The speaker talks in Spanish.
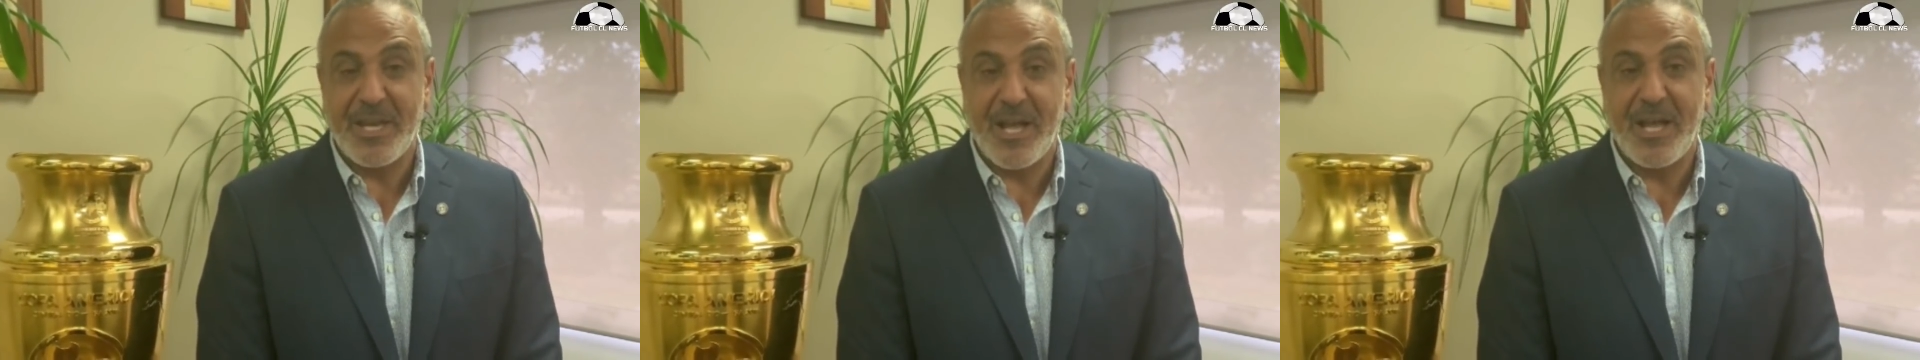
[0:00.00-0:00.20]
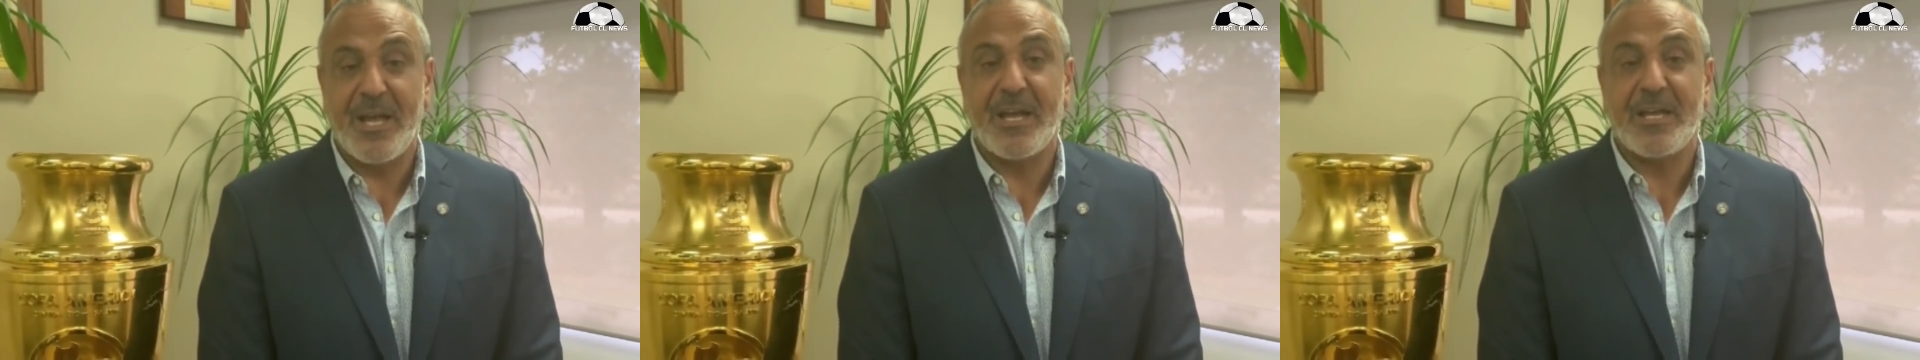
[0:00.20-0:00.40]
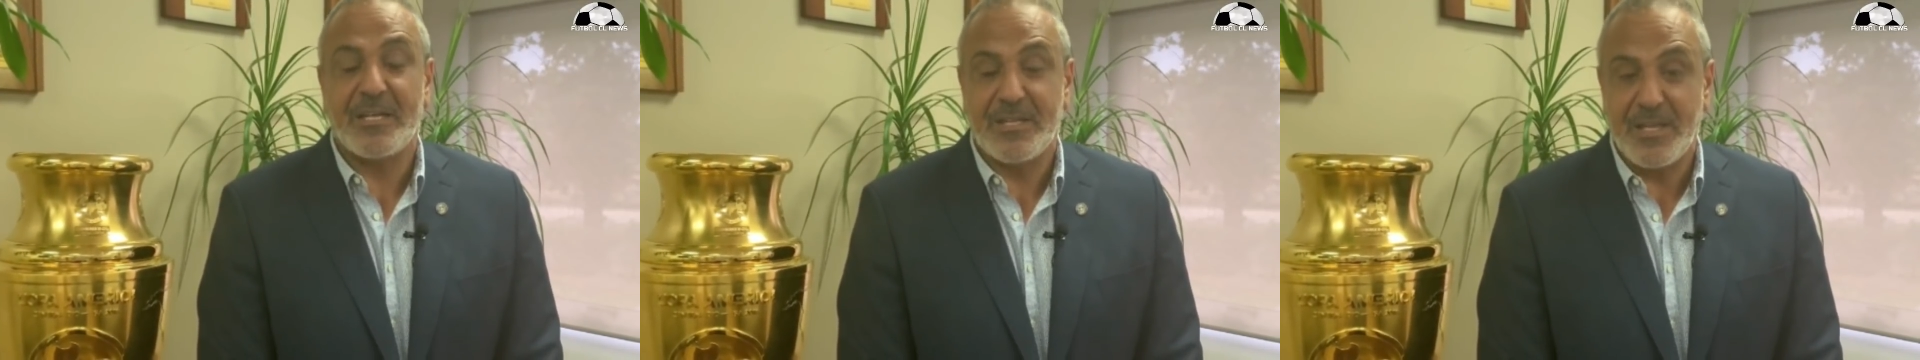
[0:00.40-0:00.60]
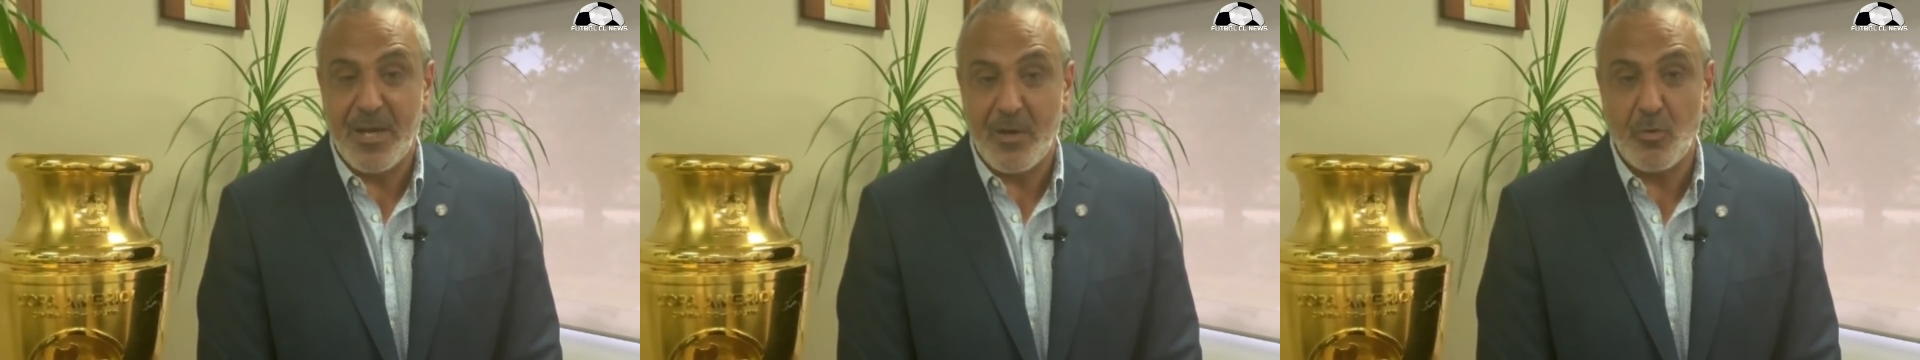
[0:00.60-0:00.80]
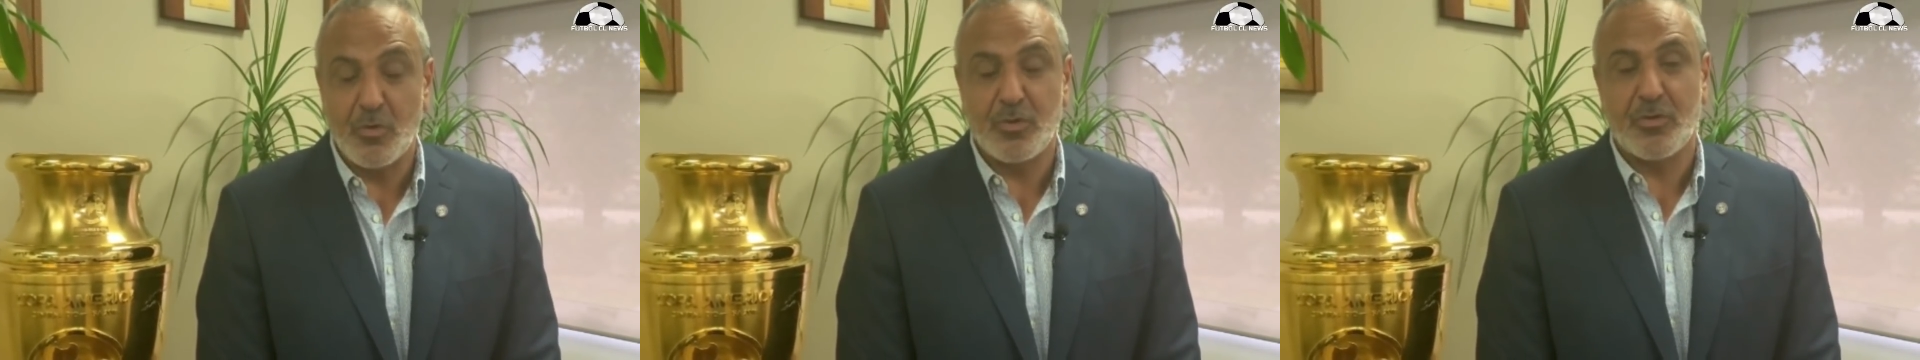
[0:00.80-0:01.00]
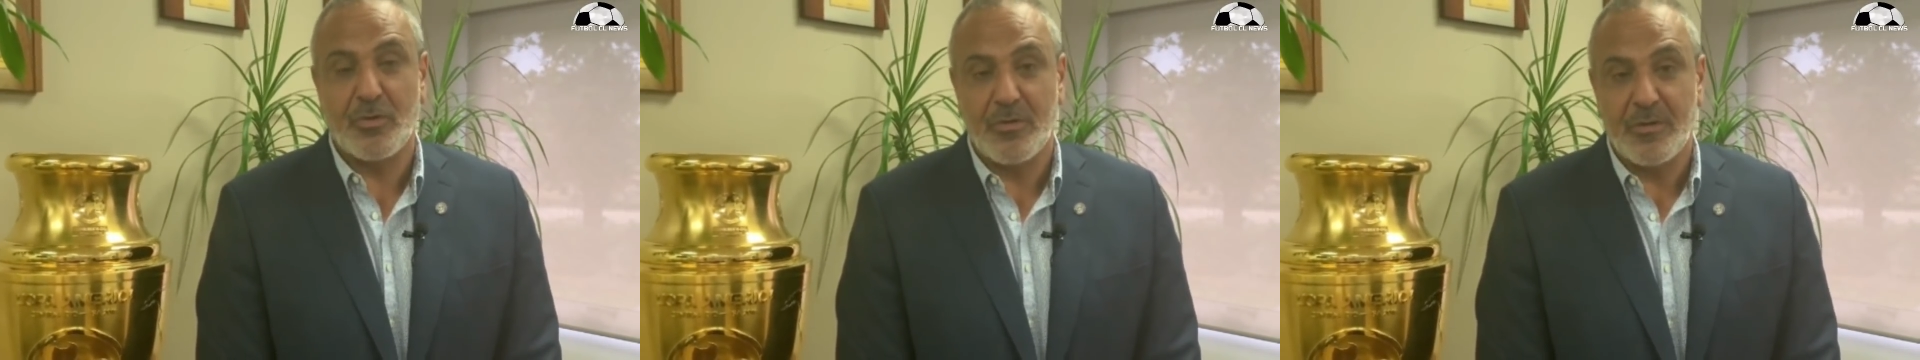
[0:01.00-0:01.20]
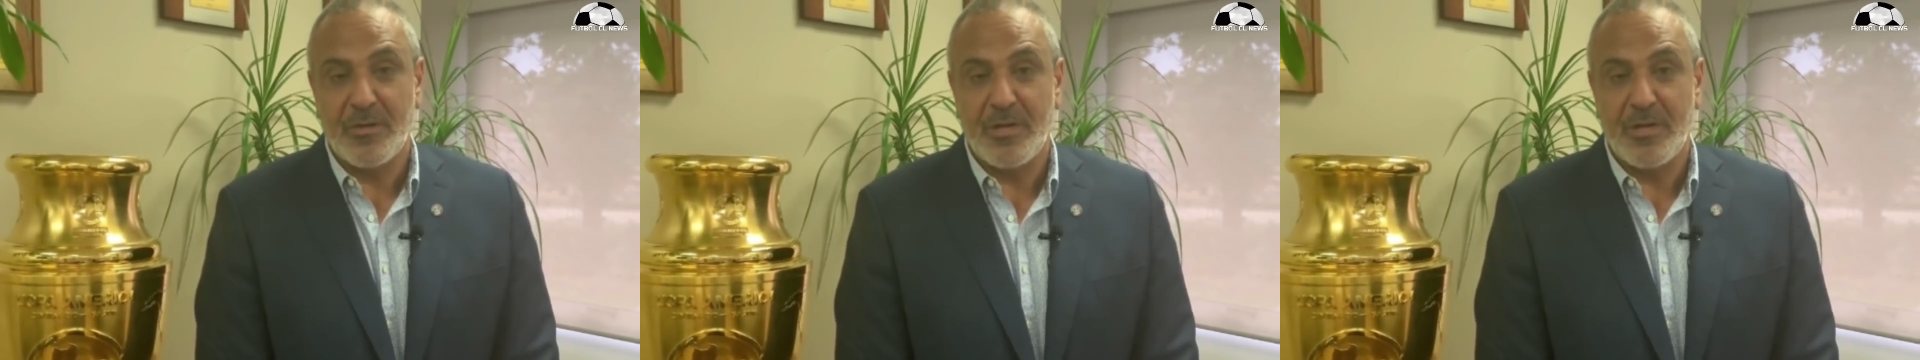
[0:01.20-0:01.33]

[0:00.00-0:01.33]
hacia su jefe.